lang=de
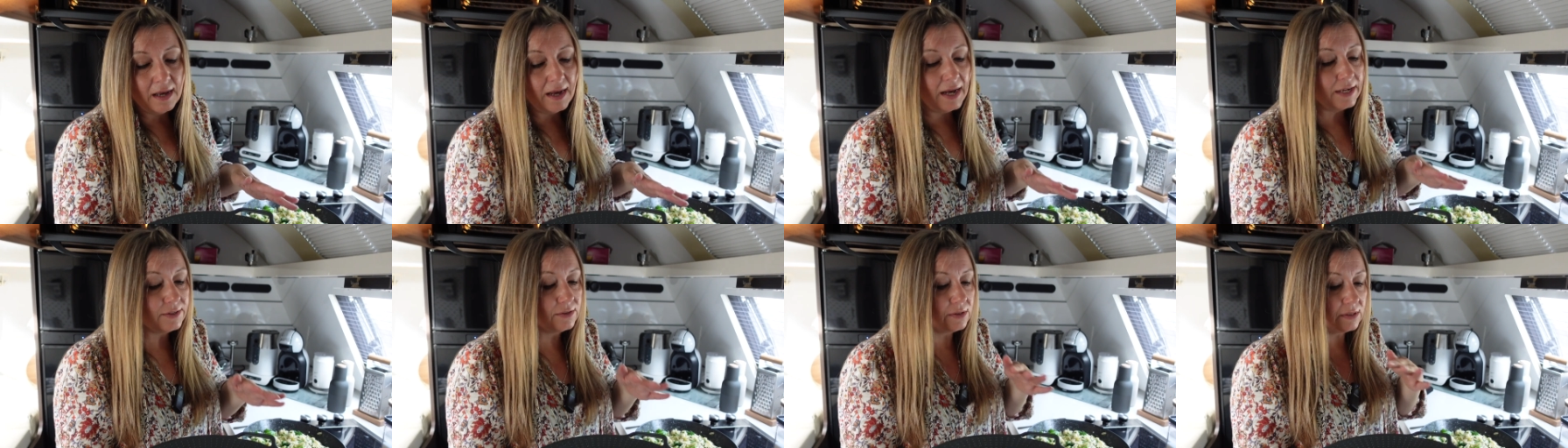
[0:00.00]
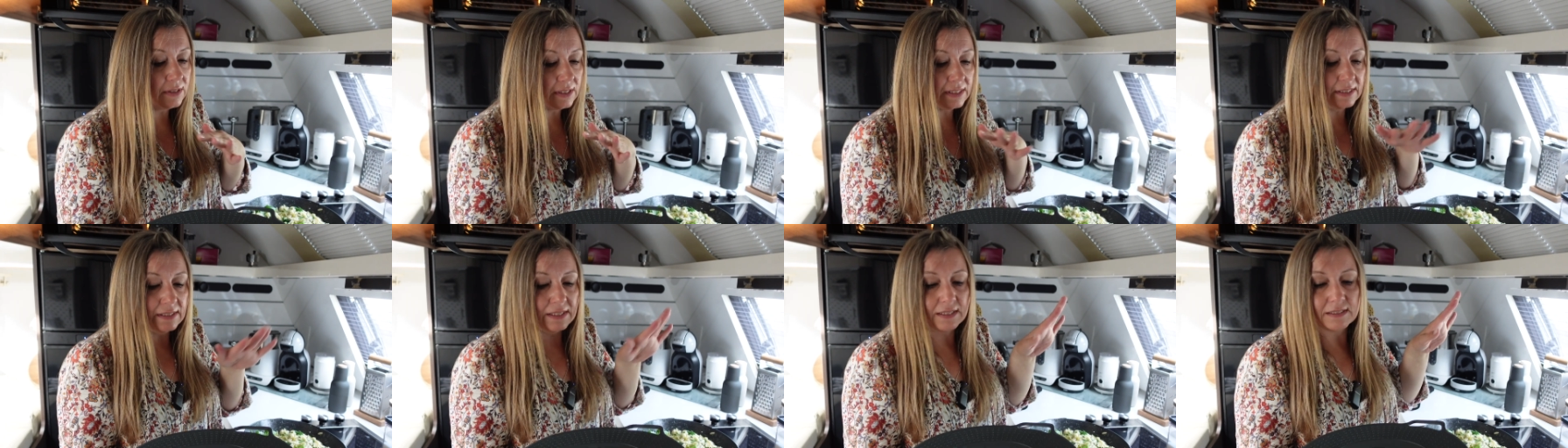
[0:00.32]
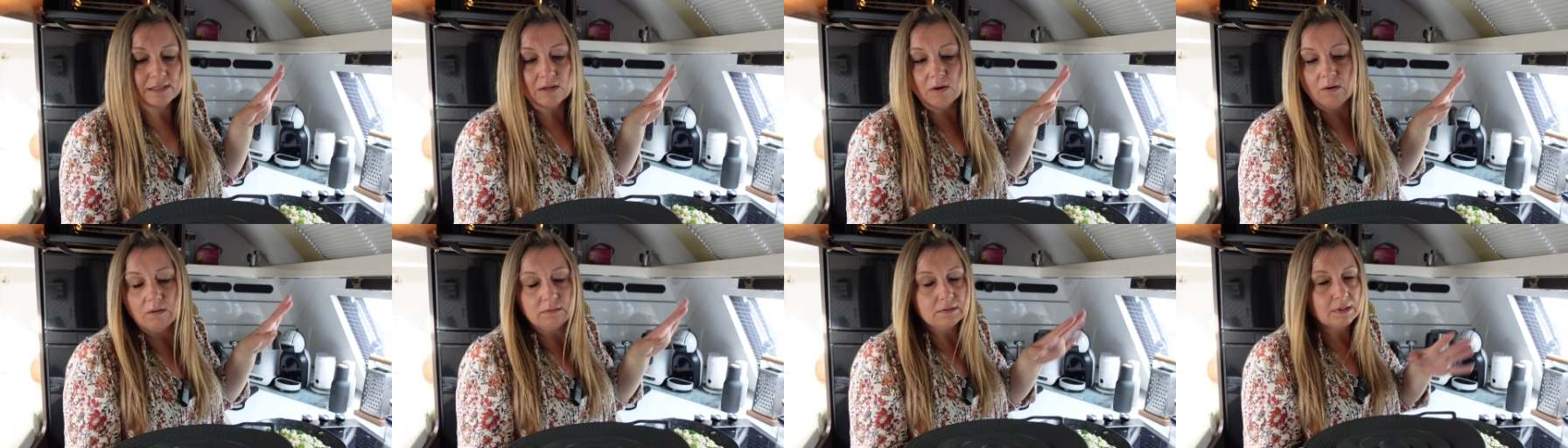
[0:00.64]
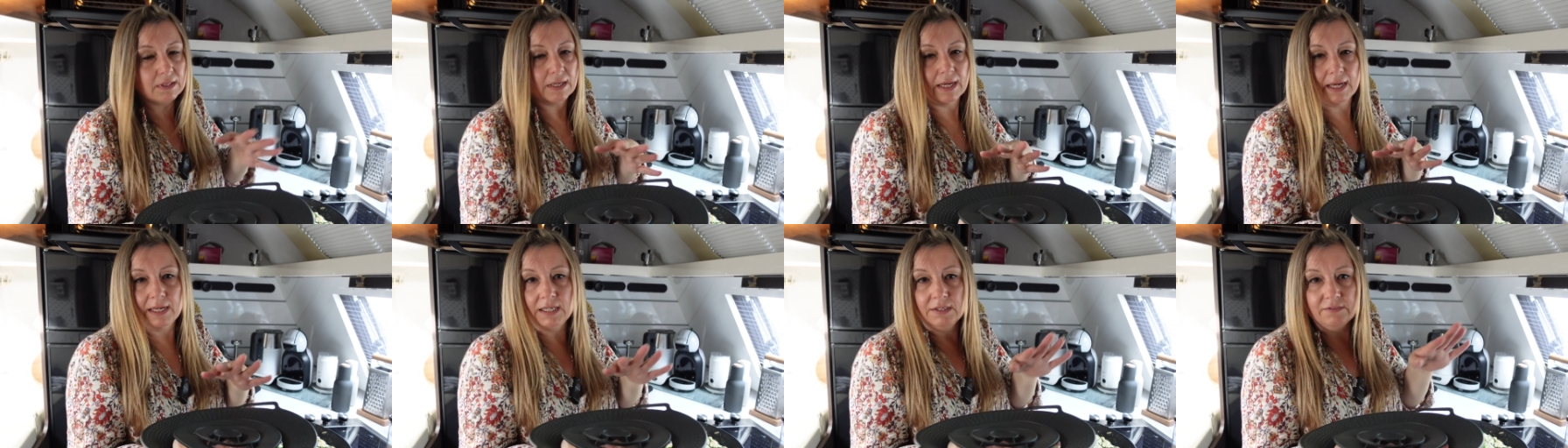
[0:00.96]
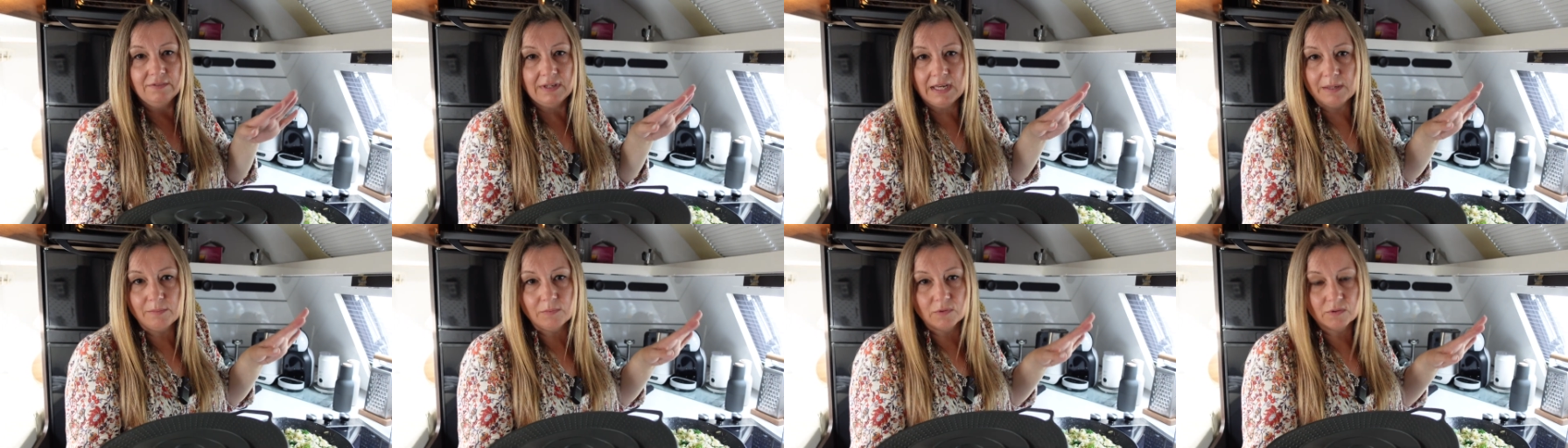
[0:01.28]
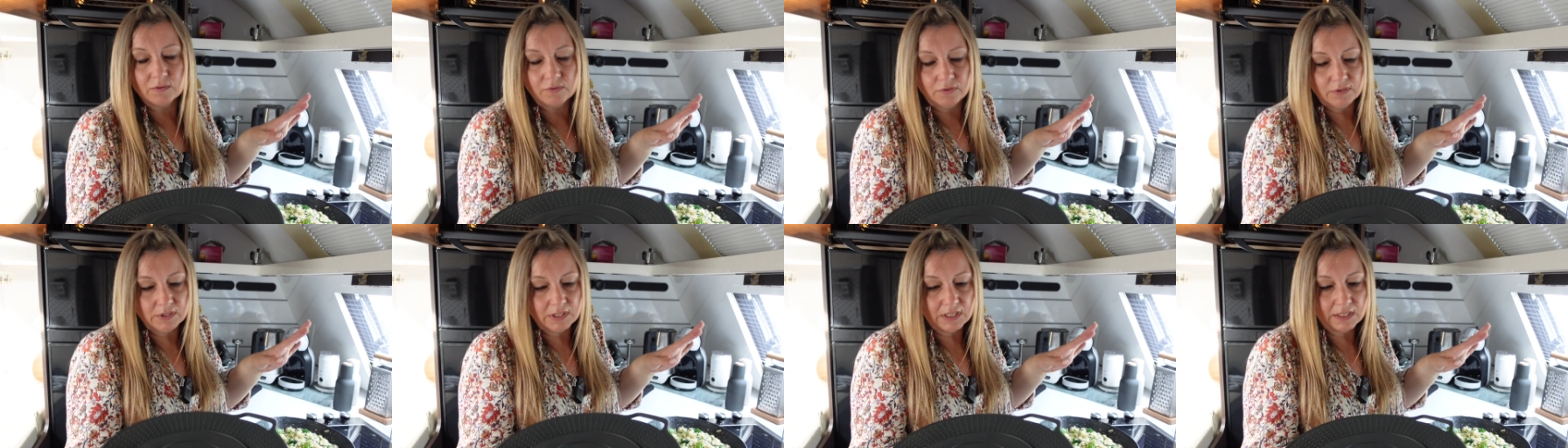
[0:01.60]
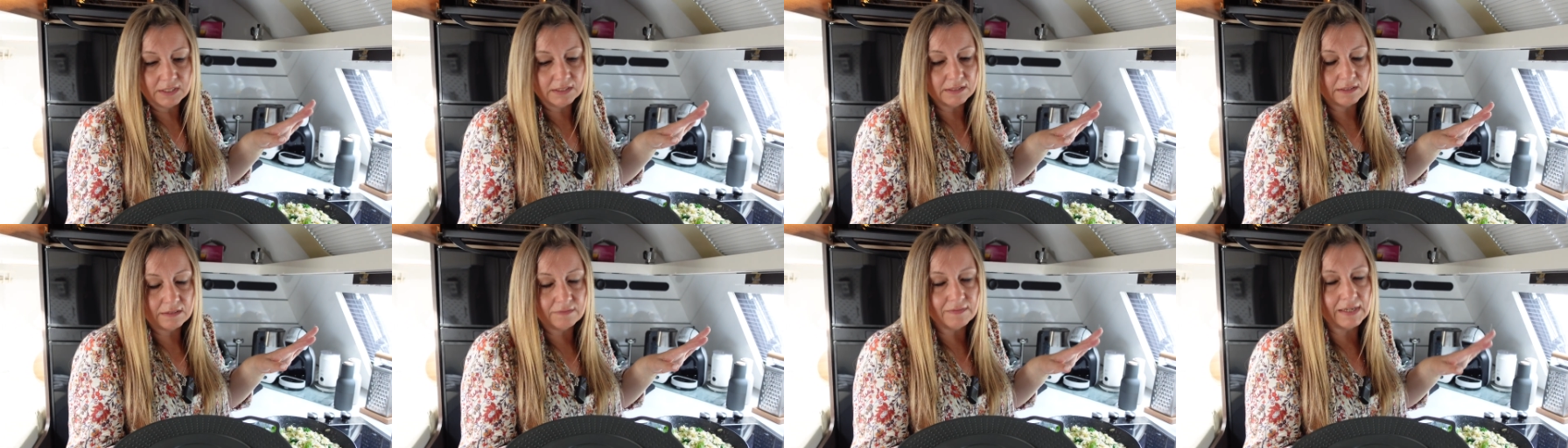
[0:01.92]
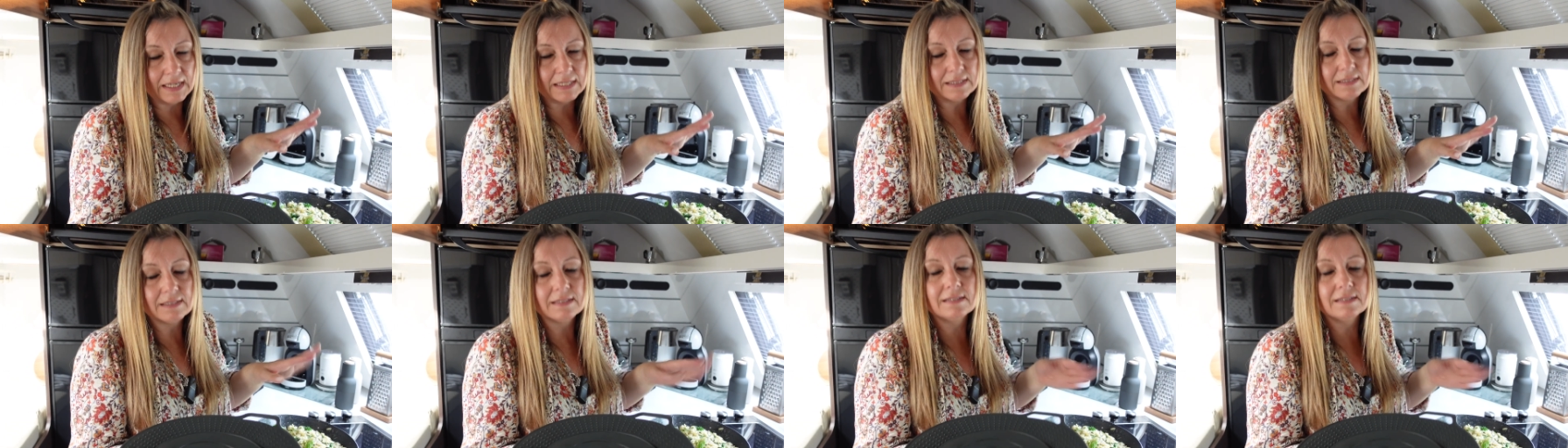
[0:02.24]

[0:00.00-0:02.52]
Also es ist jetzt auch keine Werbung für irgendwas,